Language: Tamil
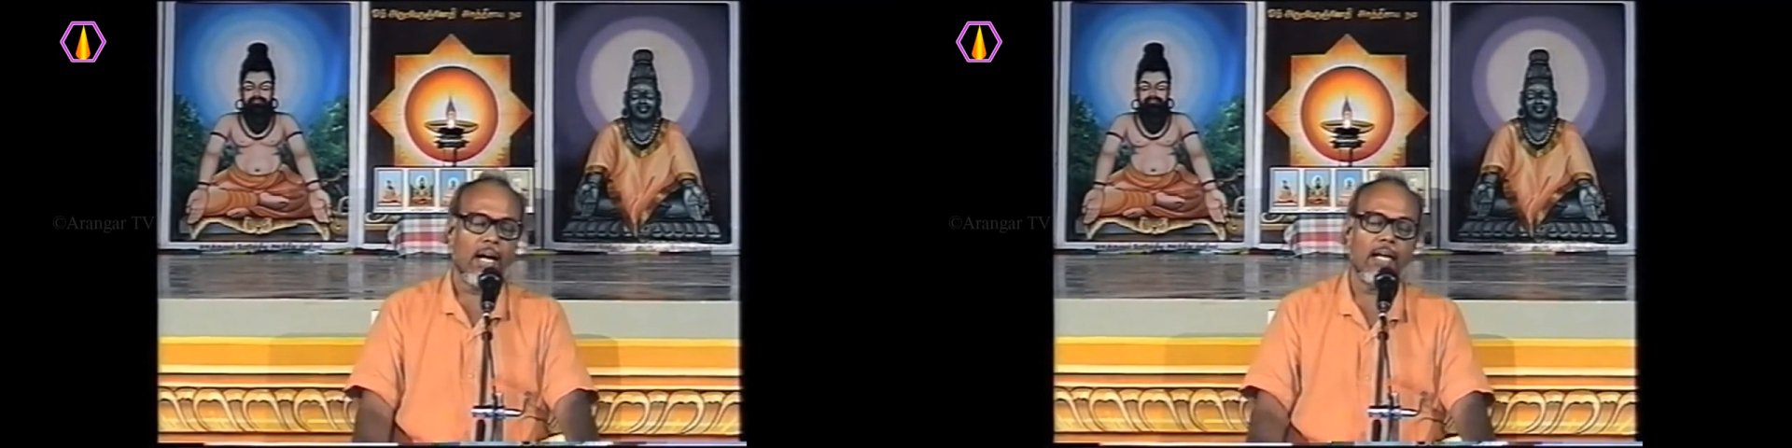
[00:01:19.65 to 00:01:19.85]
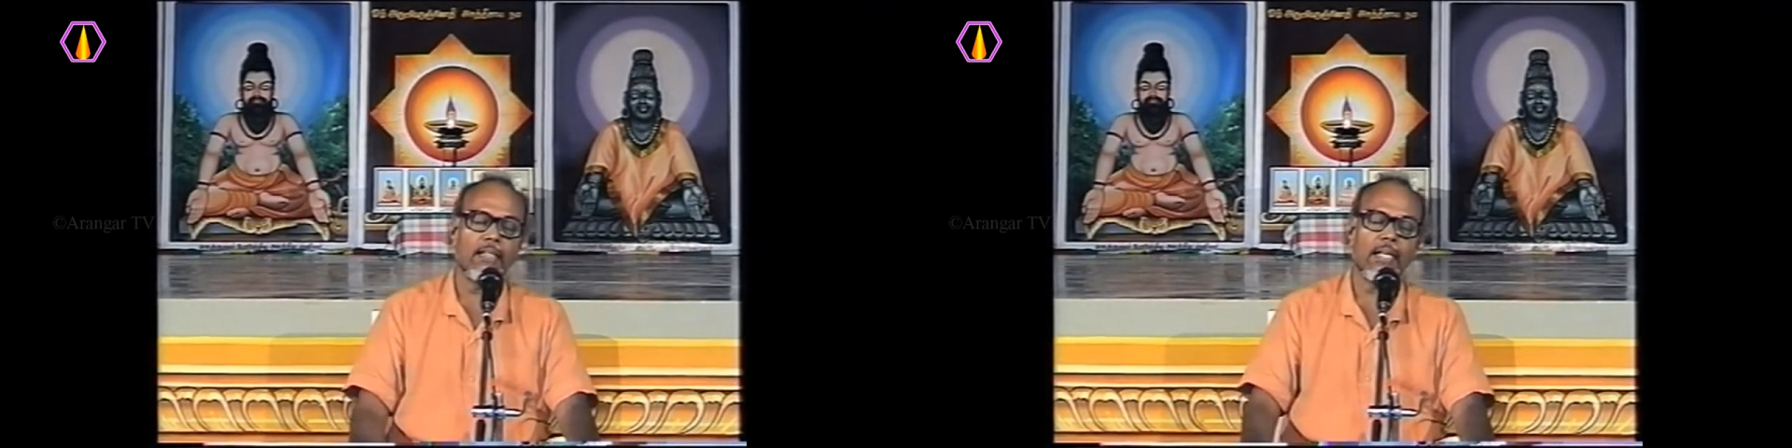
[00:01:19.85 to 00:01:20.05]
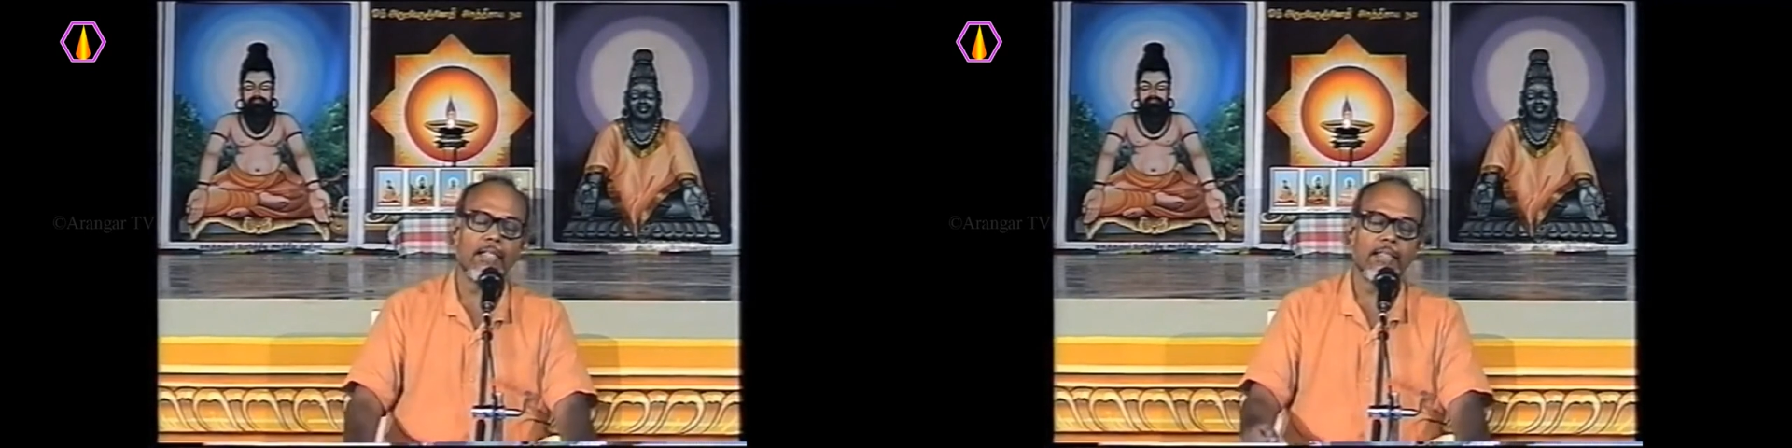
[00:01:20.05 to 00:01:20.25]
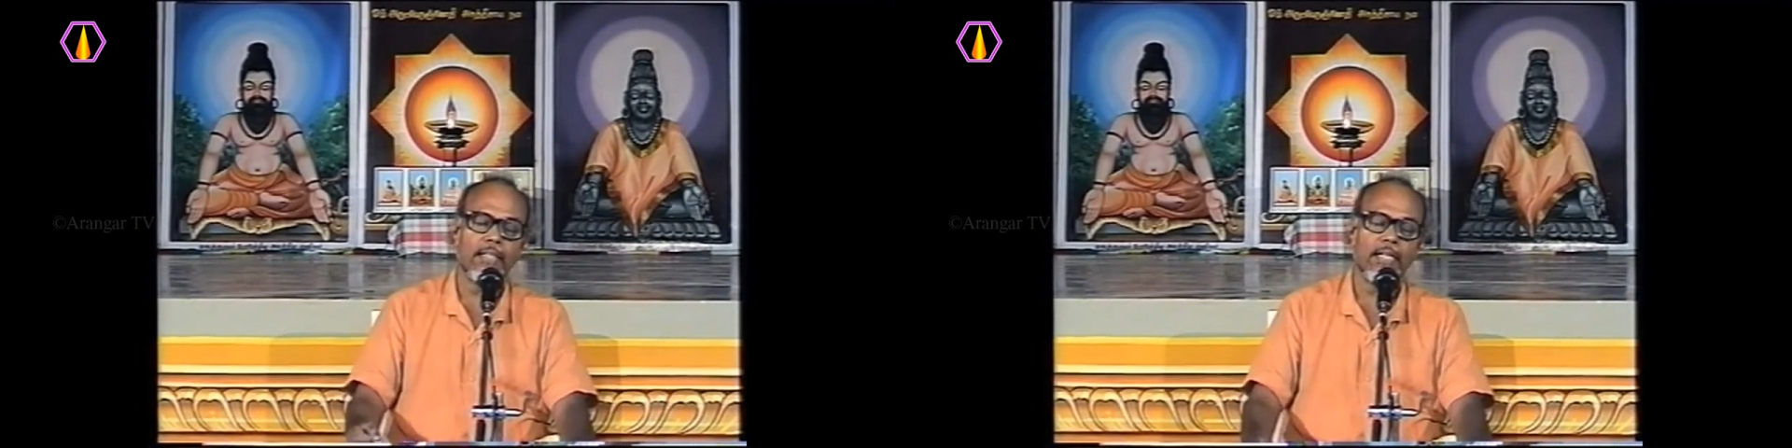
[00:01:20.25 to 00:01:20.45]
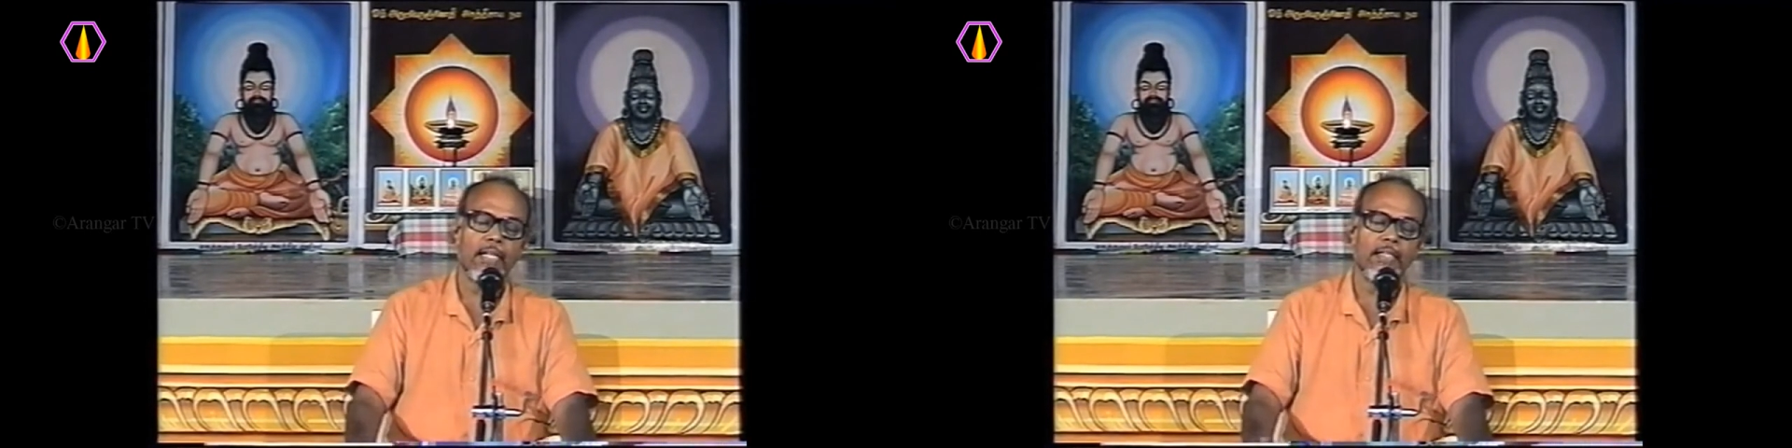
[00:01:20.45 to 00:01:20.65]
அதுதான் அந்த
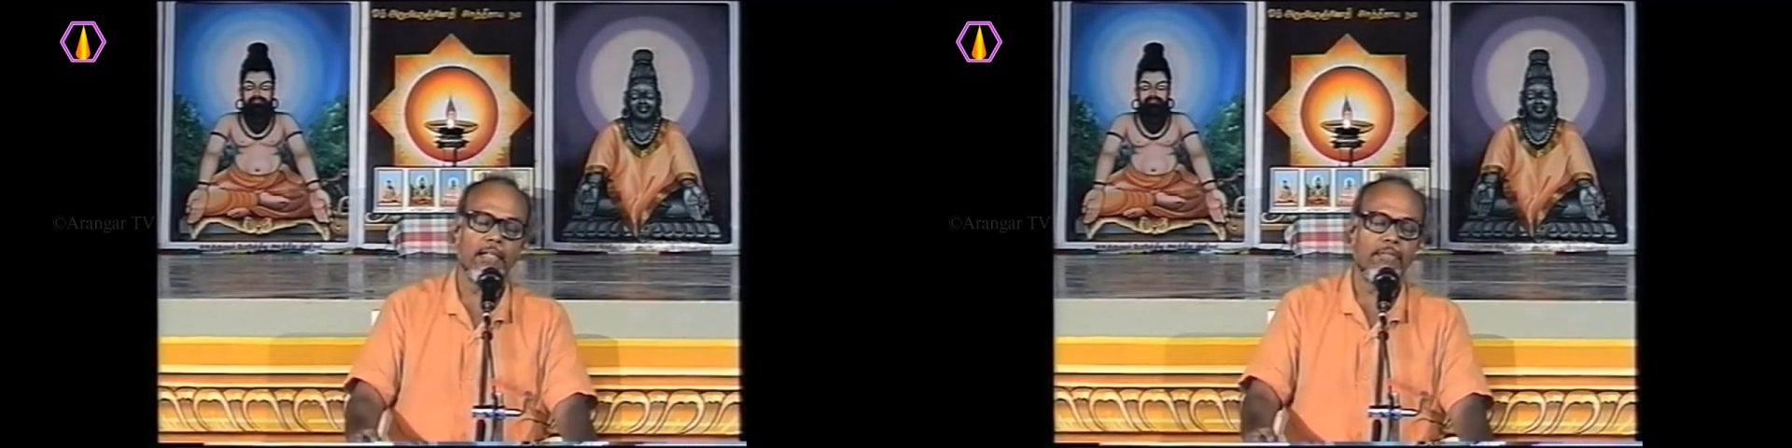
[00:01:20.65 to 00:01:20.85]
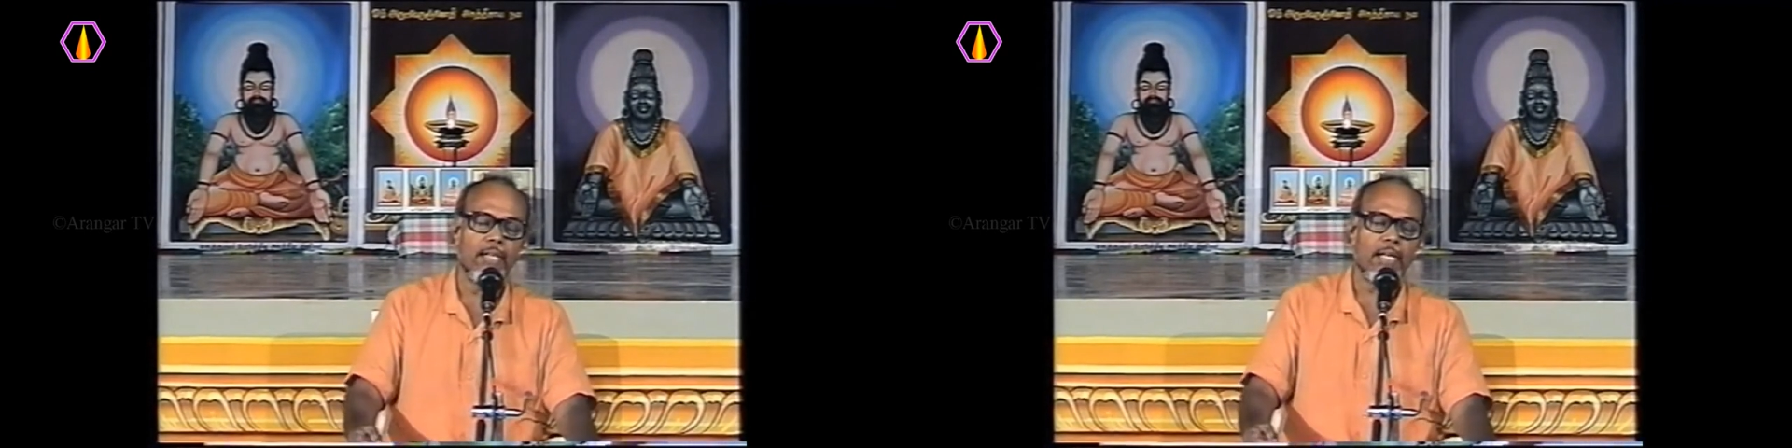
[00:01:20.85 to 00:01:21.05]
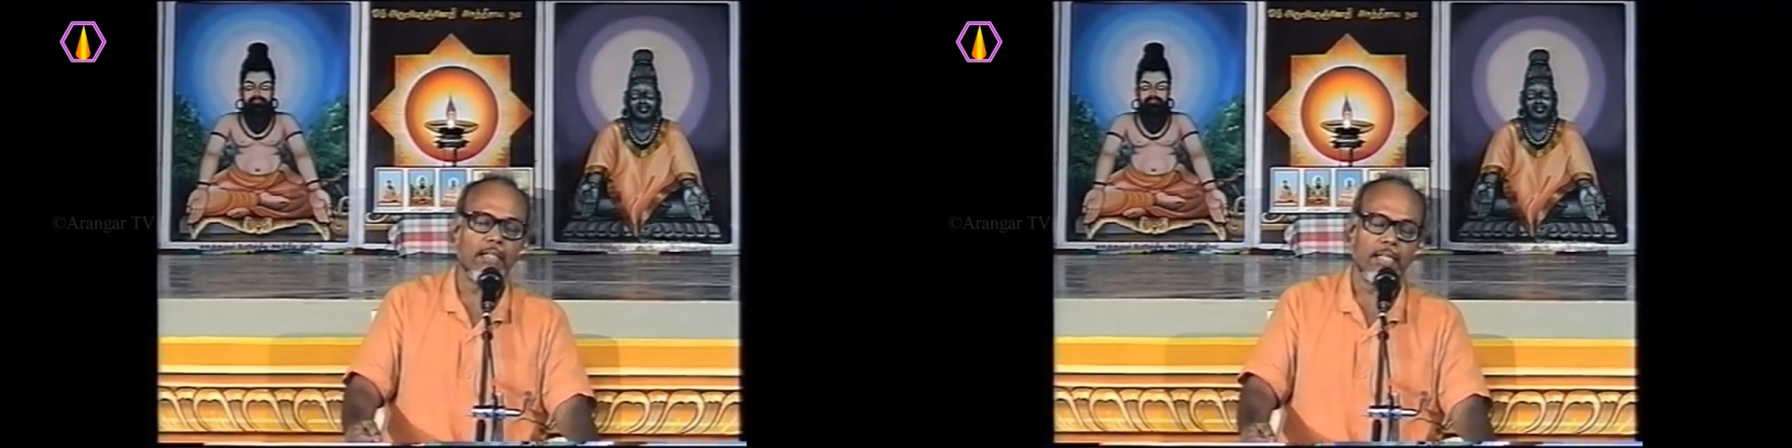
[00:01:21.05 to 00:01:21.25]
தீர தீ வீர